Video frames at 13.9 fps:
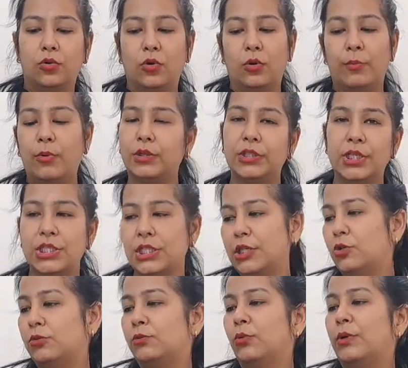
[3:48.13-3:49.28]
तो बहुत ही अच्छा
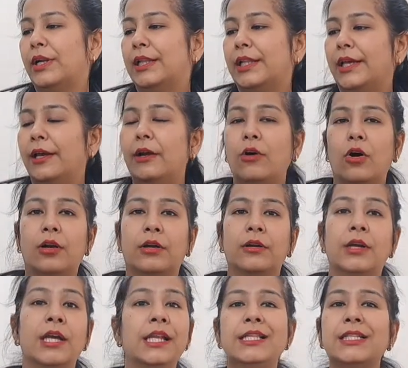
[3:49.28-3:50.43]
यूजफुल रहता है और
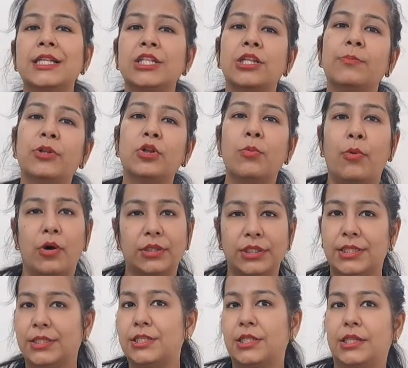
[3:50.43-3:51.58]
हिल स्टेशन पर तो बहुत ही
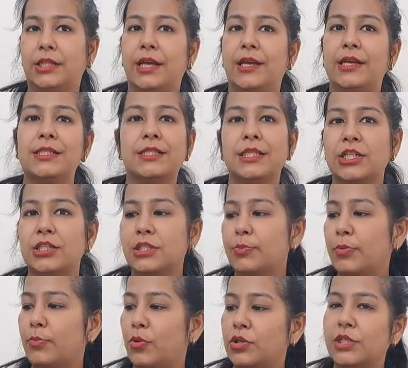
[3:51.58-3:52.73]
ज़्यादा चलता है हिल स्टेशन
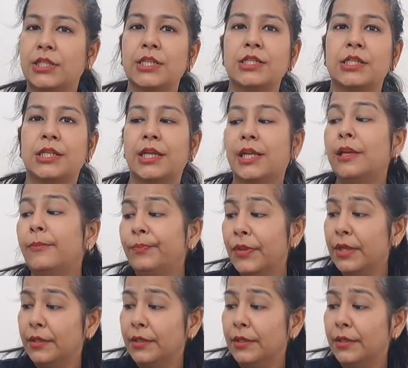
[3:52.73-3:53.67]
पर बहुत ज़्यादा चलता है ये